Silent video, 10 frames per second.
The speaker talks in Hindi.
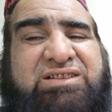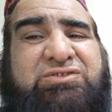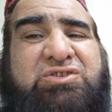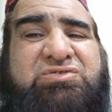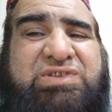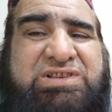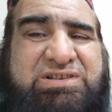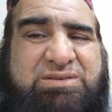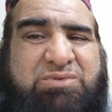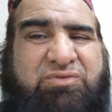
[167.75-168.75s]
तो इस वजह
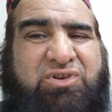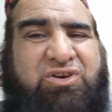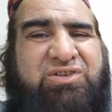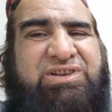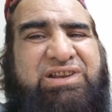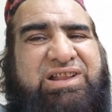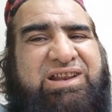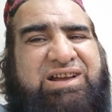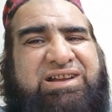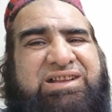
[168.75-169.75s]
से भी ब्लॉग नहीं डाला